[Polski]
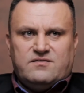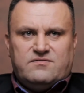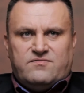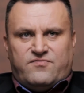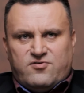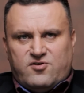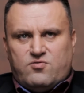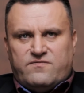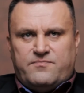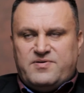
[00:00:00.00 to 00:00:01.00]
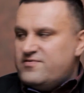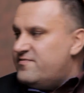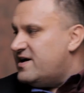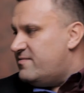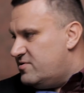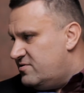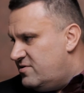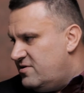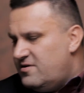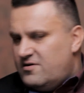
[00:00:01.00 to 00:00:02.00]
y, w cudzysłowie prawdziwkami,
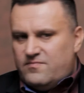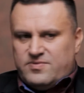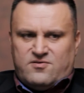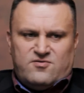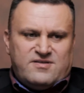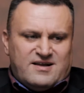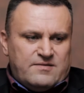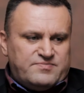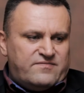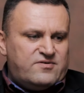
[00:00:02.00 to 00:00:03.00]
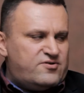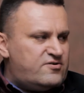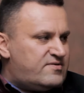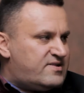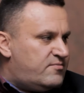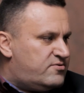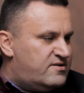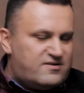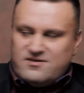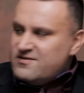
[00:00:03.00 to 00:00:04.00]
mhm to oni tak naprawdę żyją jak
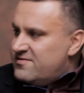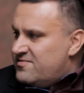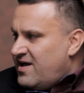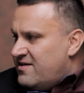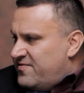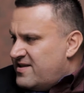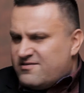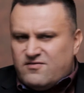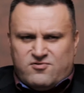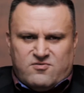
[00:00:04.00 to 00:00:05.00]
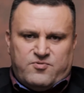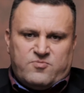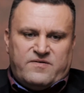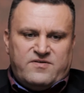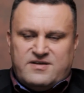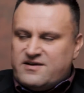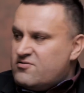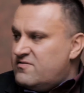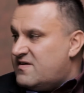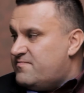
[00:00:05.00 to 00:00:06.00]
samotnicy, a i finansowo są pozbawieni
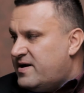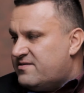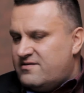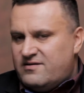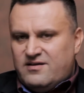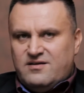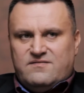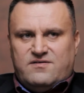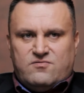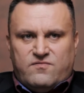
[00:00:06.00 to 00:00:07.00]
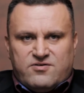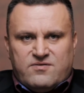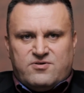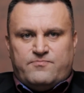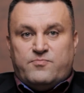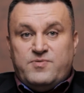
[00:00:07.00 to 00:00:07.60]
jakiegokolwiek wsparcia. Więc uważam, że po